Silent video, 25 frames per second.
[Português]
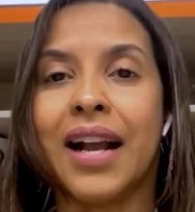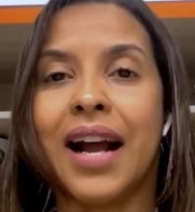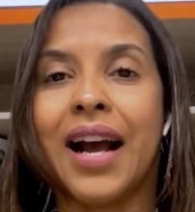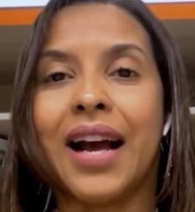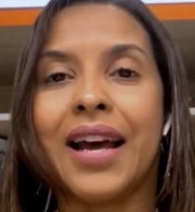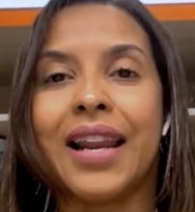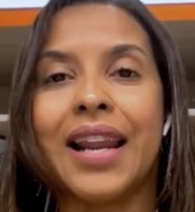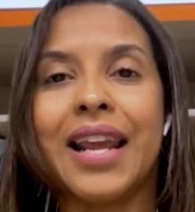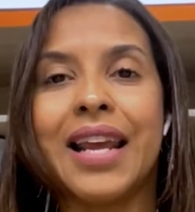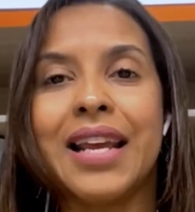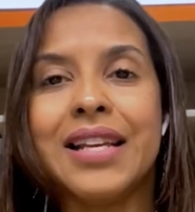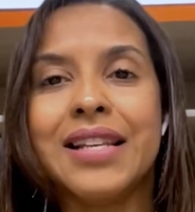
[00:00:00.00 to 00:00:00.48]

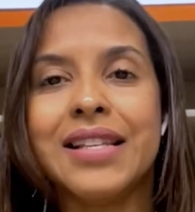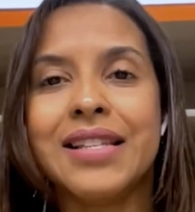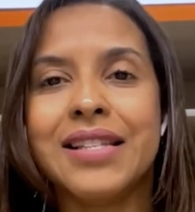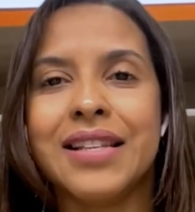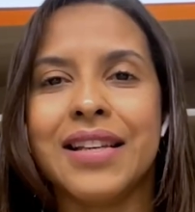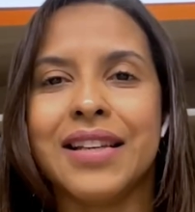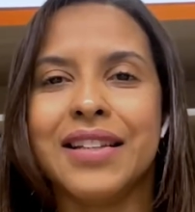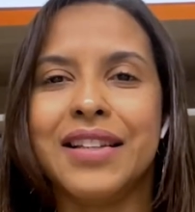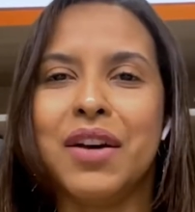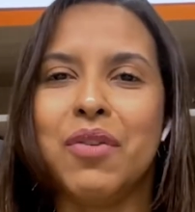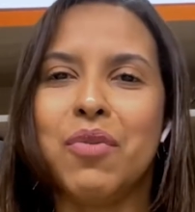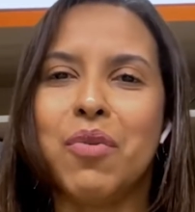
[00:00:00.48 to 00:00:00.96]
a
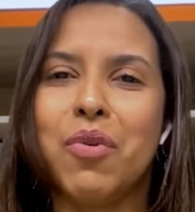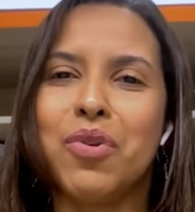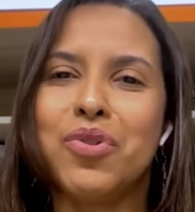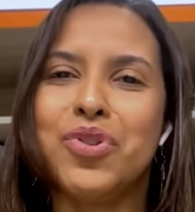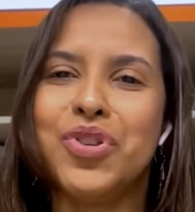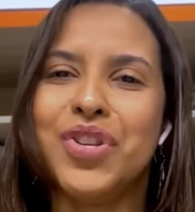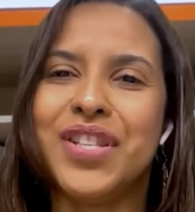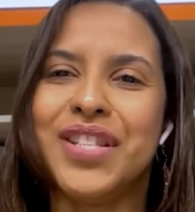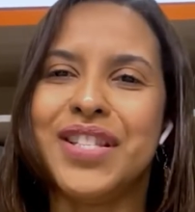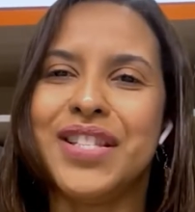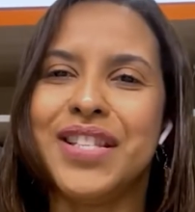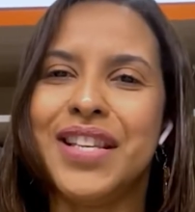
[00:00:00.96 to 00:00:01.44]
carência
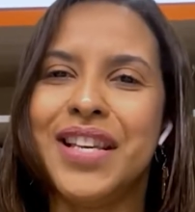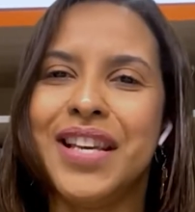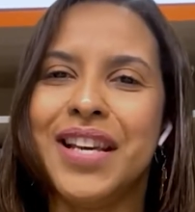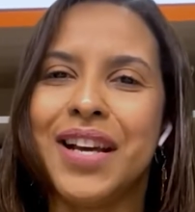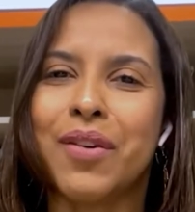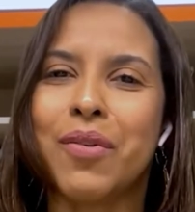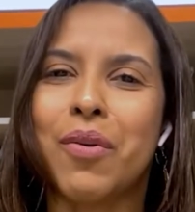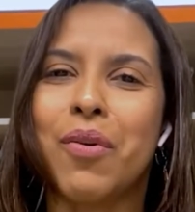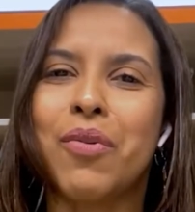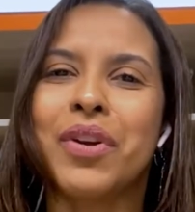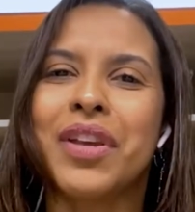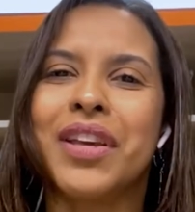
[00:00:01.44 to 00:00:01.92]
não
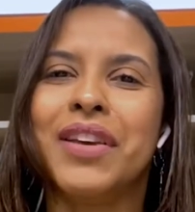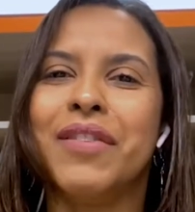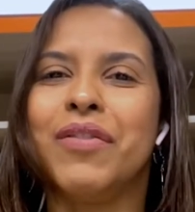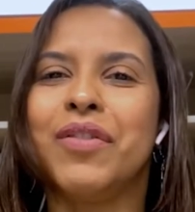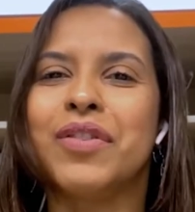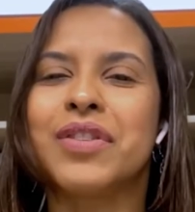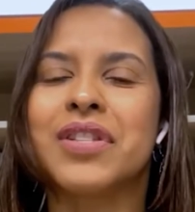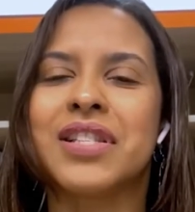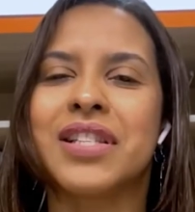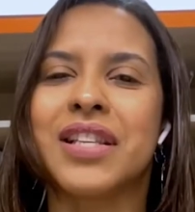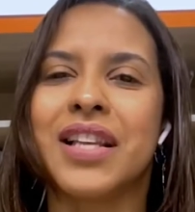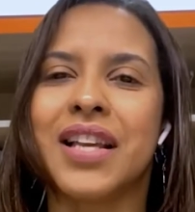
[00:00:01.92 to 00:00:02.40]
condizia
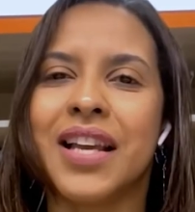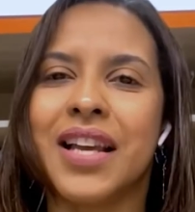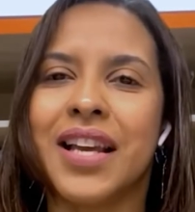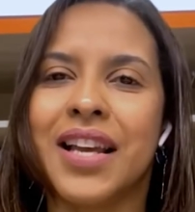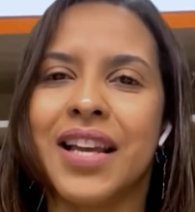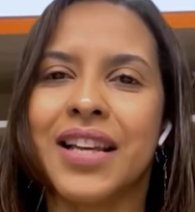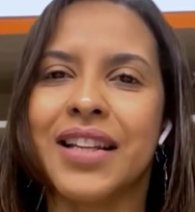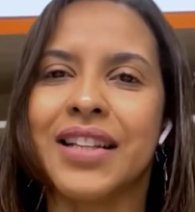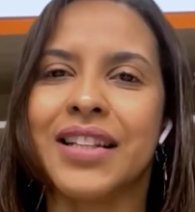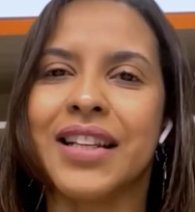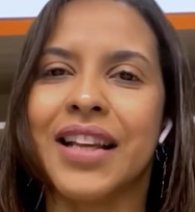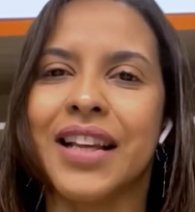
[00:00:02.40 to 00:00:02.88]
com que
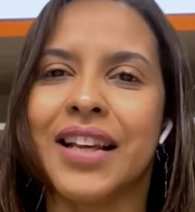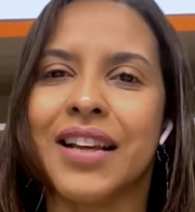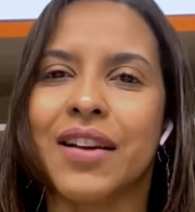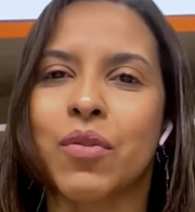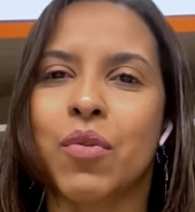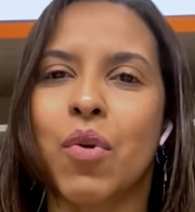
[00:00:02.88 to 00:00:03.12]
você,